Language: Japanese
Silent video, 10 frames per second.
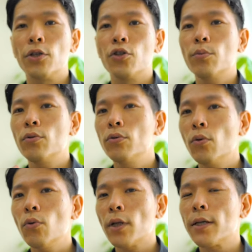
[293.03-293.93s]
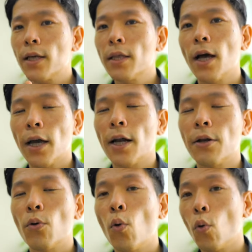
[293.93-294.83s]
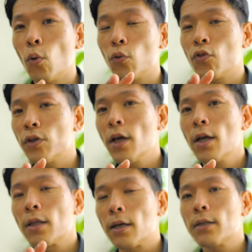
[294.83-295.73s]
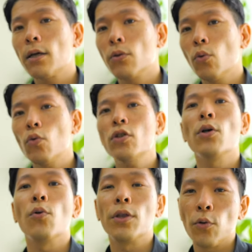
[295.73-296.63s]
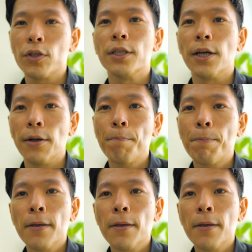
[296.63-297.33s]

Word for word: 自分を助けてあげられる方法として、たくさん残しておいてほしいんだよね。